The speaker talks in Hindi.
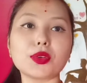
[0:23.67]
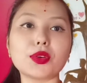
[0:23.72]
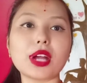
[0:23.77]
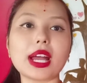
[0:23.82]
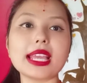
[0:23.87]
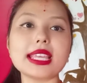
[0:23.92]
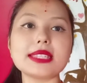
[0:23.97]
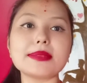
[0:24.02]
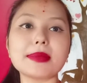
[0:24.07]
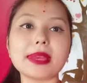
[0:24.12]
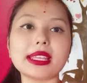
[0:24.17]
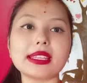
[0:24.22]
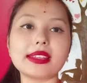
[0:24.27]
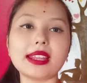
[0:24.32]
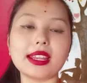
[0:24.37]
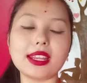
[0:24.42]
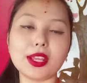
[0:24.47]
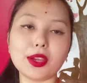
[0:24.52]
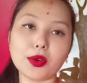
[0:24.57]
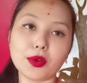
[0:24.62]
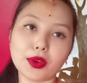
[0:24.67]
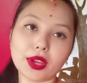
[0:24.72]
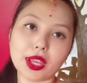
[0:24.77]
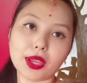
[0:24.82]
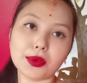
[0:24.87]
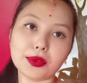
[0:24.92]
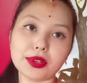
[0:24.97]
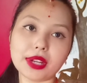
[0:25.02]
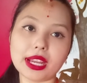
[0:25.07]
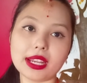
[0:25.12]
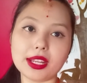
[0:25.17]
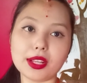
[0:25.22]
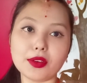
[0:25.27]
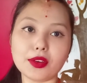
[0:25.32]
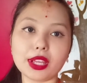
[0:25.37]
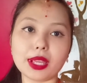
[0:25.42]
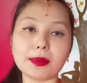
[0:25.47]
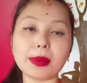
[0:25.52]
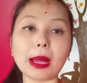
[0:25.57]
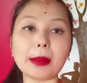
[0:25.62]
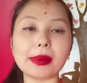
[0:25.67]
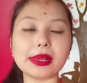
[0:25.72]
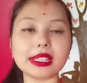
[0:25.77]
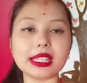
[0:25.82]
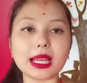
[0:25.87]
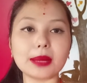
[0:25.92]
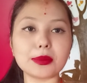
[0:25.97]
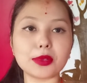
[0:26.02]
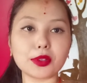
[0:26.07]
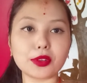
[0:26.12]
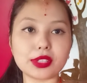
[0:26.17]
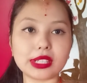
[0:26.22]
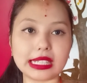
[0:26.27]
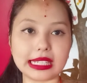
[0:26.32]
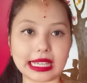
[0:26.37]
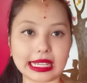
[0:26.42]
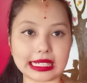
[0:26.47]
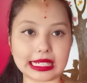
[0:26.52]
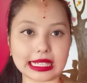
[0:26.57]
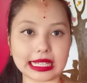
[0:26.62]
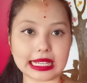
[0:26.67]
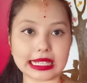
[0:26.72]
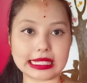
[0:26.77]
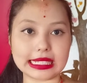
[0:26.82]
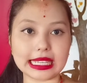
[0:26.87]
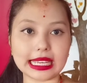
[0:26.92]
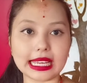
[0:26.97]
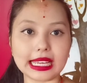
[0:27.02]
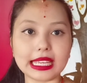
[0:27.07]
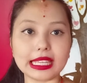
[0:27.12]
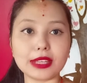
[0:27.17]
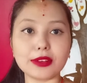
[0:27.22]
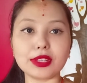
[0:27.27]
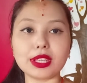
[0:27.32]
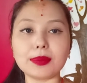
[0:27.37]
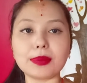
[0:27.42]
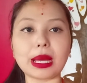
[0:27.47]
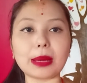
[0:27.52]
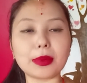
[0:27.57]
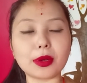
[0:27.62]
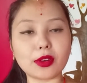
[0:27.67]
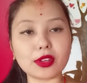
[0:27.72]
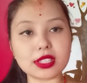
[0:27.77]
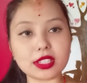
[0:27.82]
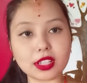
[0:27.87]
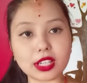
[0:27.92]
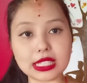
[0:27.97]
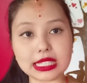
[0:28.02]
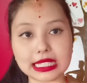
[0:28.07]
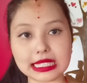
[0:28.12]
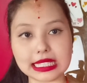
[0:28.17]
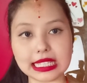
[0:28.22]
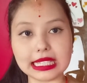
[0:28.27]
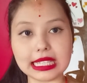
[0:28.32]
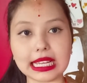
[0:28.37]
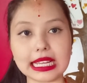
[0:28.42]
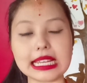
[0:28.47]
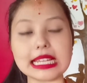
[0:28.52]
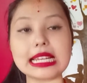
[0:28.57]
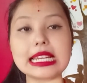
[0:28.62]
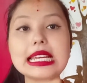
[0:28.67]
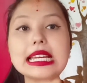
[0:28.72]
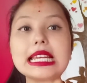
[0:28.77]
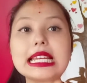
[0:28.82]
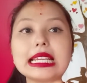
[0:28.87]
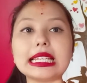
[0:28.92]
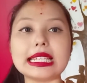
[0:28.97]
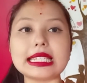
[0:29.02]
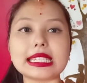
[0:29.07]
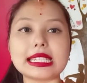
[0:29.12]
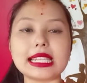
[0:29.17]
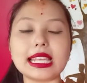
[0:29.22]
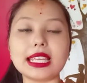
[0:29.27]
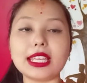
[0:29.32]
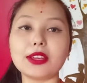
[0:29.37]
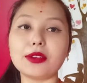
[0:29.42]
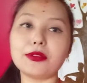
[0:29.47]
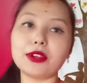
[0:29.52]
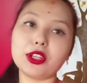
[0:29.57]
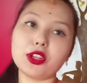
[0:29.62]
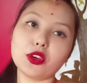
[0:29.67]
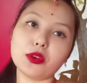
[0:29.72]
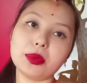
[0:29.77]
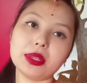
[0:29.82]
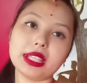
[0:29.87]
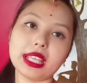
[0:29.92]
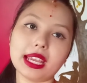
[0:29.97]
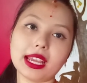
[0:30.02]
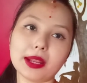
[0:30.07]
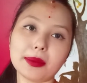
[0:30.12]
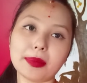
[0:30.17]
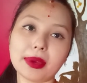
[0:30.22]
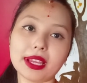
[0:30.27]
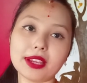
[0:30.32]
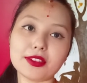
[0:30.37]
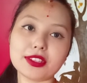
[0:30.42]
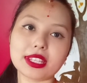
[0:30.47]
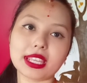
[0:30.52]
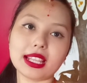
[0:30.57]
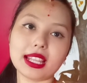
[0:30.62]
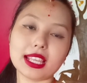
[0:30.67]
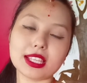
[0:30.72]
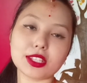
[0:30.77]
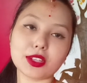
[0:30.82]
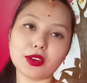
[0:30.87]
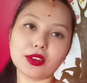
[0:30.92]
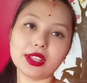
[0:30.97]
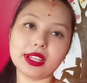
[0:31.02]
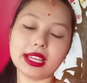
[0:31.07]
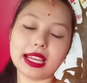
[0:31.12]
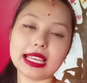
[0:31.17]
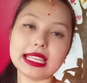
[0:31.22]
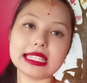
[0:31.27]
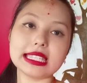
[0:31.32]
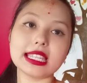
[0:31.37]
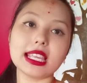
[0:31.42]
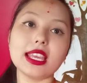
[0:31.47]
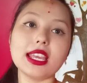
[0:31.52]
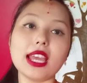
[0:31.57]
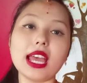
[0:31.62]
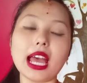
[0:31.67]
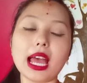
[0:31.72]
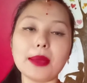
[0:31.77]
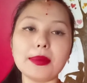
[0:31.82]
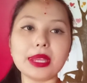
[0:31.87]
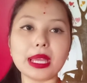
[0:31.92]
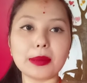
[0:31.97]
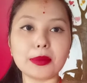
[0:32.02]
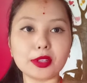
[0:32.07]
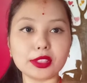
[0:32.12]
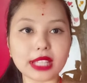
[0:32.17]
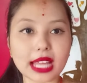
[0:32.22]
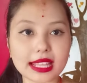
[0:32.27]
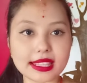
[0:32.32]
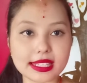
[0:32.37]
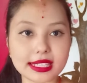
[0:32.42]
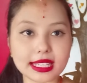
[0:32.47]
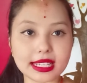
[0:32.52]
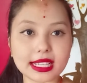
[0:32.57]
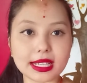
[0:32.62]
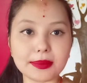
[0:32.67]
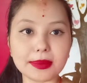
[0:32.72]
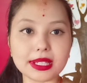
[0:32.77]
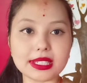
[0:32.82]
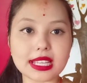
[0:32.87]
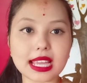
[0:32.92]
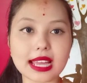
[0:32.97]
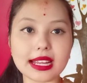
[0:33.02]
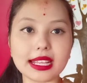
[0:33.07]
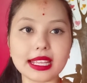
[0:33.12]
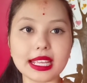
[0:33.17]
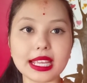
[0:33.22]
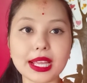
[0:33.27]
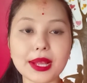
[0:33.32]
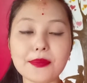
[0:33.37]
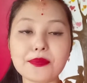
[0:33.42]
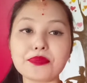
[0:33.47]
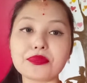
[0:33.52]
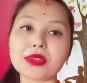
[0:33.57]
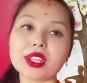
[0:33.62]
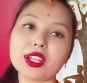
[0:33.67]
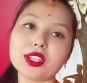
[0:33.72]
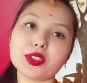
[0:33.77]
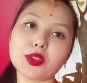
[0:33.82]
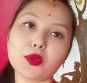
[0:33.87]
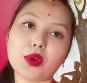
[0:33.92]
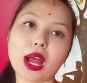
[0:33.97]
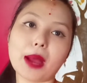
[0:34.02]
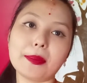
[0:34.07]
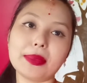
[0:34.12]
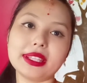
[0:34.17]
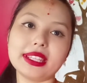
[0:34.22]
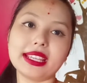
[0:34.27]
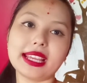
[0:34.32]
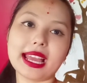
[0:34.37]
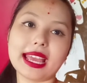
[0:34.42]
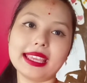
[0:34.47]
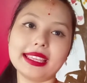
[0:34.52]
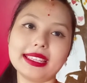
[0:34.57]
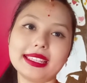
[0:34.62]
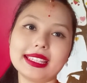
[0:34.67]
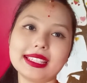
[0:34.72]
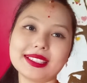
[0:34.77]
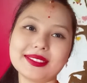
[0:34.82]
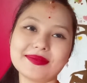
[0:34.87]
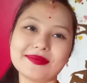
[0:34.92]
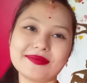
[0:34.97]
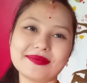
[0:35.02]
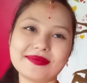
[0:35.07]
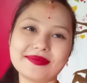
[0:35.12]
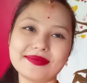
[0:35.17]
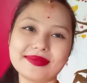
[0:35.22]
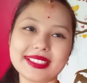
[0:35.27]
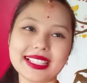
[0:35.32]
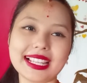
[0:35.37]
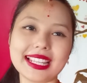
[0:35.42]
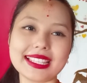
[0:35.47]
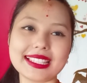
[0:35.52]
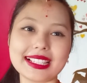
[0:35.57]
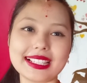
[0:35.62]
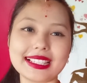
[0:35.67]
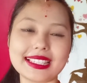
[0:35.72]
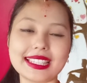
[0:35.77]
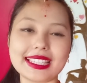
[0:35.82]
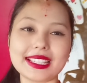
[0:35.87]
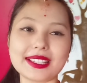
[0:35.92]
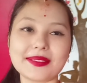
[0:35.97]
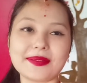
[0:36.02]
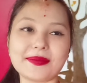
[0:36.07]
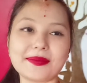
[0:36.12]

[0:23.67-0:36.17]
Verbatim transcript: गाइस मैं रेडी हो गई हूँ रेडी होके बाबा ने हम लोग को टीका लगा दिया है क्योंकि बाबा को थोड़ा जल्दी था इसलिए कि वीडियो भी नहीं कर पाए उसके लिए सॉरी गाइस अभी हम लोग दादी के घर में जा रहे हैं तो वहाँ पे दिखाएंगे चले चलते हैं